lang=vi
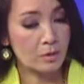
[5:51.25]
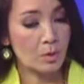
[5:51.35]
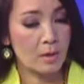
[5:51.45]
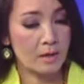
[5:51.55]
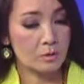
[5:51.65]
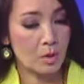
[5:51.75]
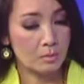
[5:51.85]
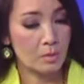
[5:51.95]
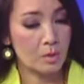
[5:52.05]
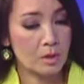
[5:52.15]
tổ lại
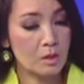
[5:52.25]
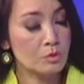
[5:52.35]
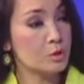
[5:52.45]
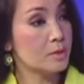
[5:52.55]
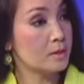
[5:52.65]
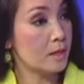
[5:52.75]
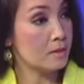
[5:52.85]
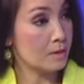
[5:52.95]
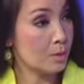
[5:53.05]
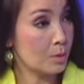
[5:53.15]
toàn bộ cái cấu trúc kinh
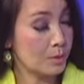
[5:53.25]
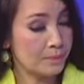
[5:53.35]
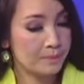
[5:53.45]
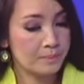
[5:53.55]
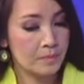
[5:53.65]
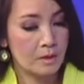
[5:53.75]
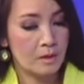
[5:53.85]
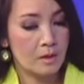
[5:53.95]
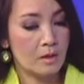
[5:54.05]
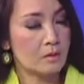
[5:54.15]
tế xã hội
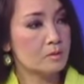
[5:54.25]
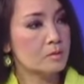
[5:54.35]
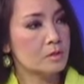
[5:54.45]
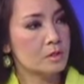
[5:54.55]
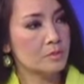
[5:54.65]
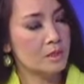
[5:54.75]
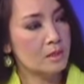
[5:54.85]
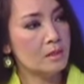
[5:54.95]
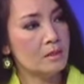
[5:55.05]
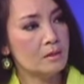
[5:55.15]
à, trong
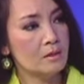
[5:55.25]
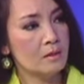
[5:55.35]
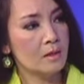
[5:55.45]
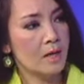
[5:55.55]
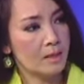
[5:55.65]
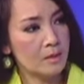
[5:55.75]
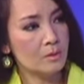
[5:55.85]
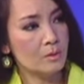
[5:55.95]
khi hai lãnh